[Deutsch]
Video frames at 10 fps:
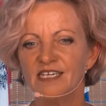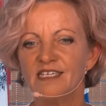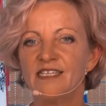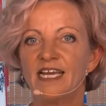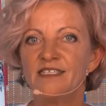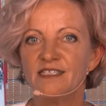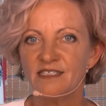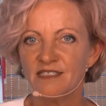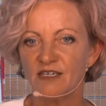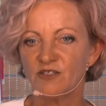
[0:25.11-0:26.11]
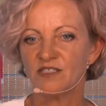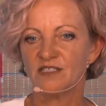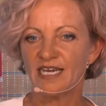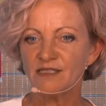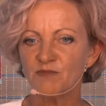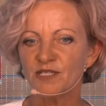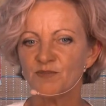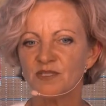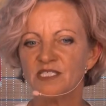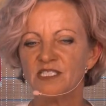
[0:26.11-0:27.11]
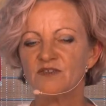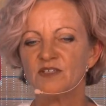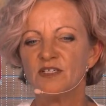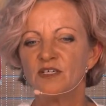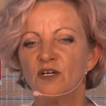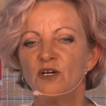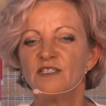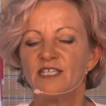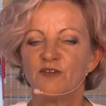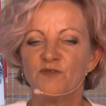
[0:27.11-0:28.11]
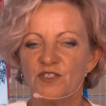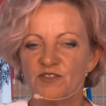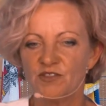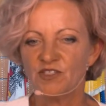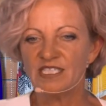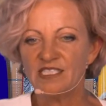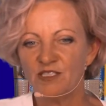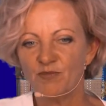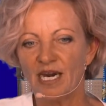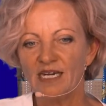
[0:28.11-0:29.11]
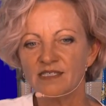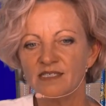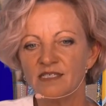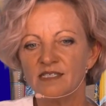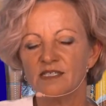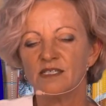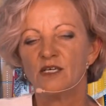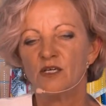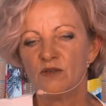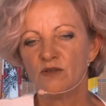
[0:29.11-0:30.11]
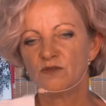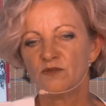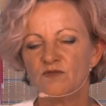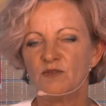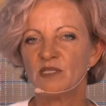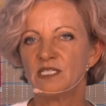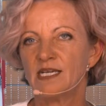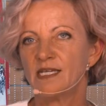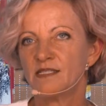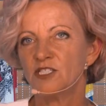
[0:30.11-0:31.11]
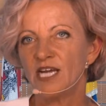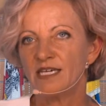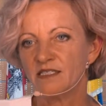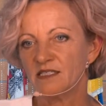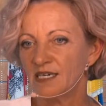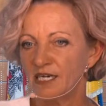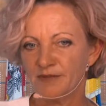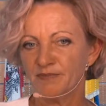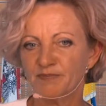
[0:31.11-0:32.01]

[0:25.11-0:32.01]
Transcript: Techniken aus der Datenperspektive, dann von der Theorie in die Praxis und wie man das Ganze starten kann.